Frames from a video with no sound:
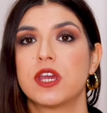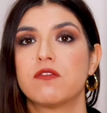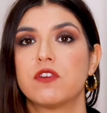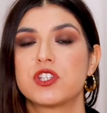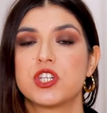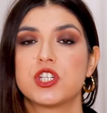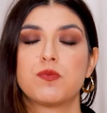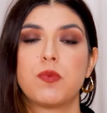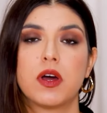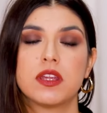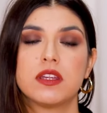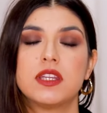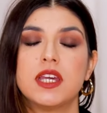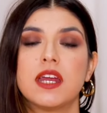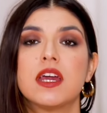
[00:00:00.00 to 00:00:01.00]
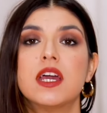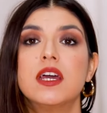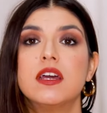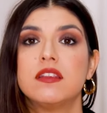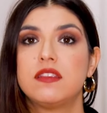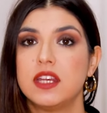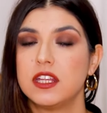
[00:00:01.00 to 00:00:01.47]
em que vocês podem ter
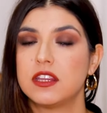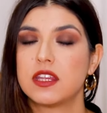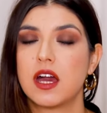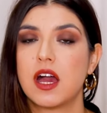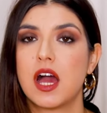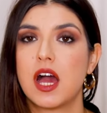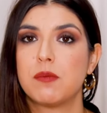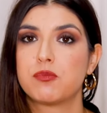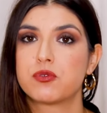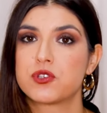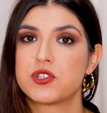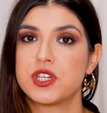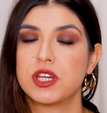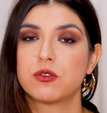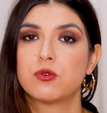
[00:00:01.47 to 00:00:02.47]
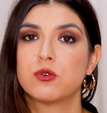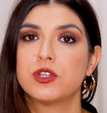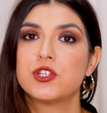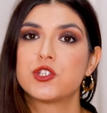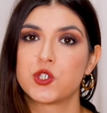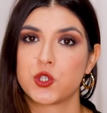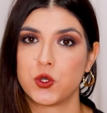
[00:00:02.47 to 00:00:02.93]
30%
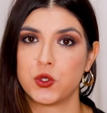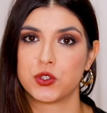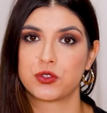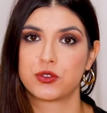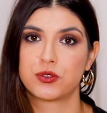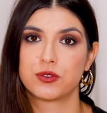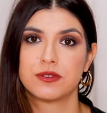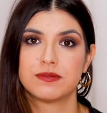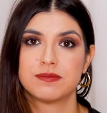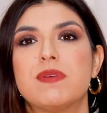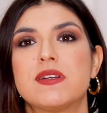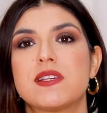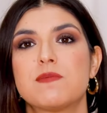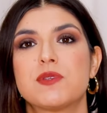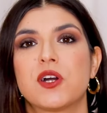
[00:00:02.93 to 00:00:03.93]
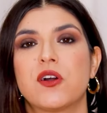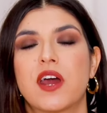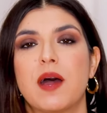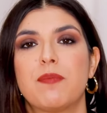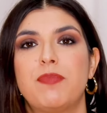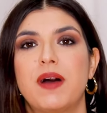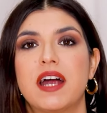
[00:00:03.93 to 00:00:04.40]
de desconto. Passamos
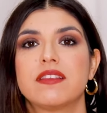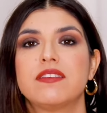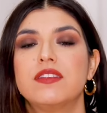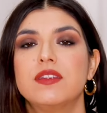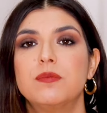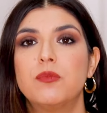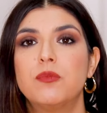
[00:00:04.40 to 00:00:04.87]
agora à parte de